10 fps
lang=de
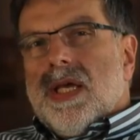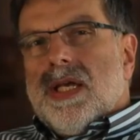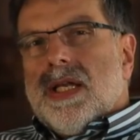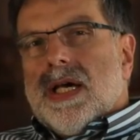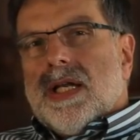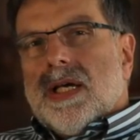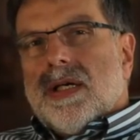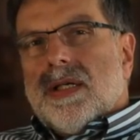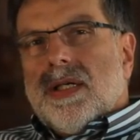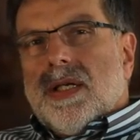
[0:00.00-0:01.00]
In
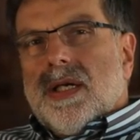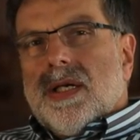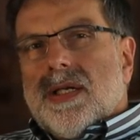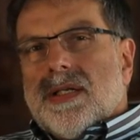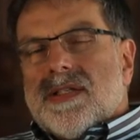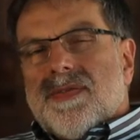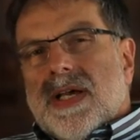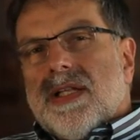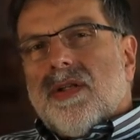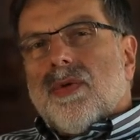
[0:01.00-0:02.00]
einer äh,
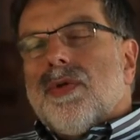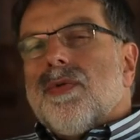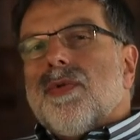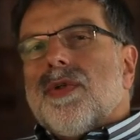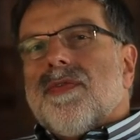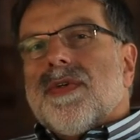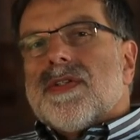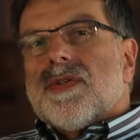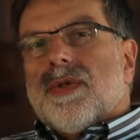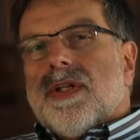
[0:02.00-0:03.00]
zweiten
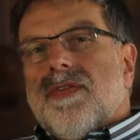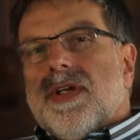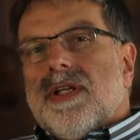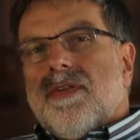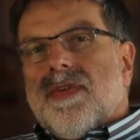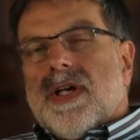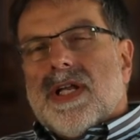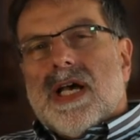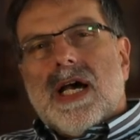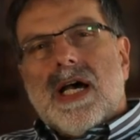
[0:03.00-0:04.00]
Grundmotivation entwickeln wir
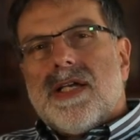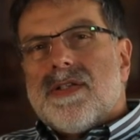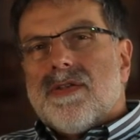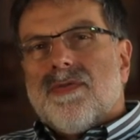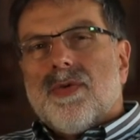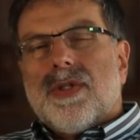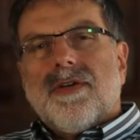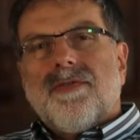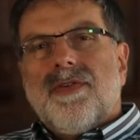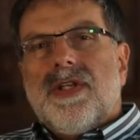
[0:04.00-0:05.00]
eine heiße Wut,
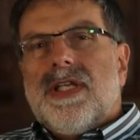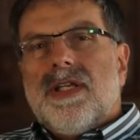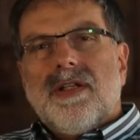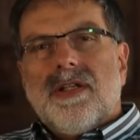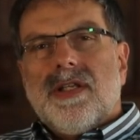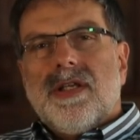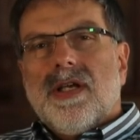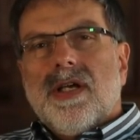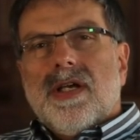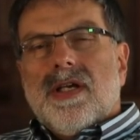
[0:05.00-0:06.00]
da fliegen die,
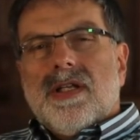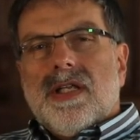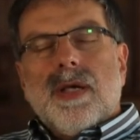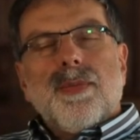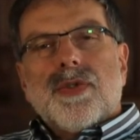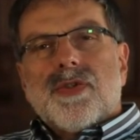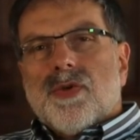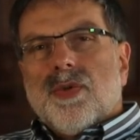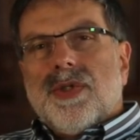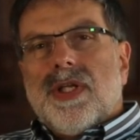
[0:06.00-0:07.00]
die
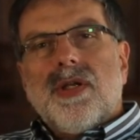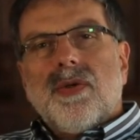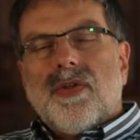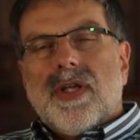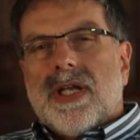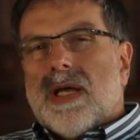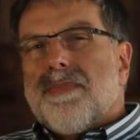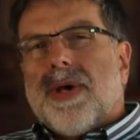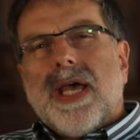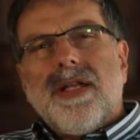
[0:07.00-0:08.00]
Emotionen hin und her, da
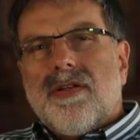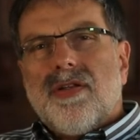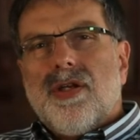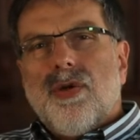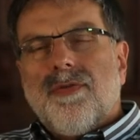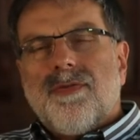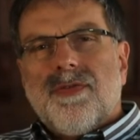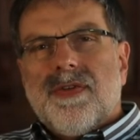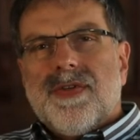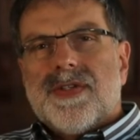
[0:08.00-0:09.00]
brennt die Luft,
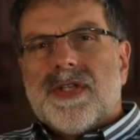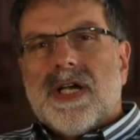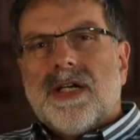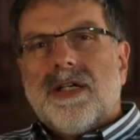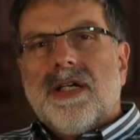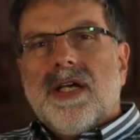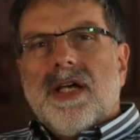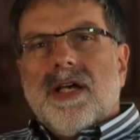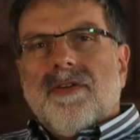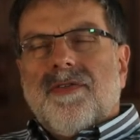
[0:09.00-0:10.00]
wie wir sagen.
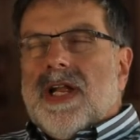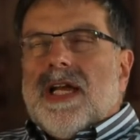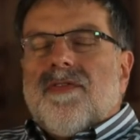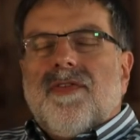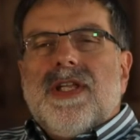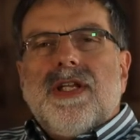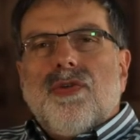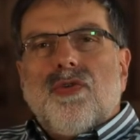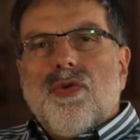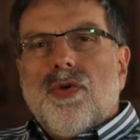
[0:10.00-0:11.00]
Vielleicht
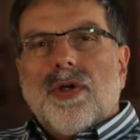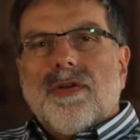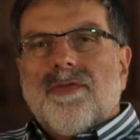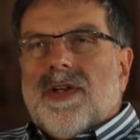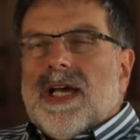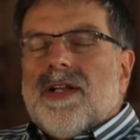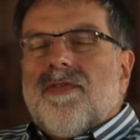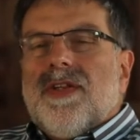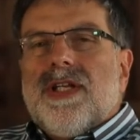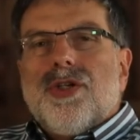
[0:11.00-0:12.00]
fliegen Türen, vielleicht
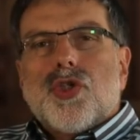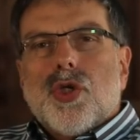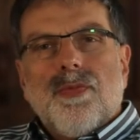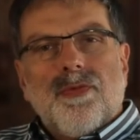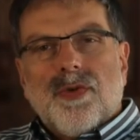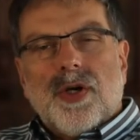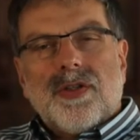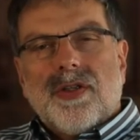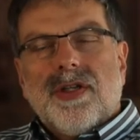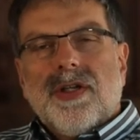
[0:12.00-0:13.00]
fliegen
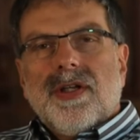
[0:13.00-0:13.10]
Schimpfworte.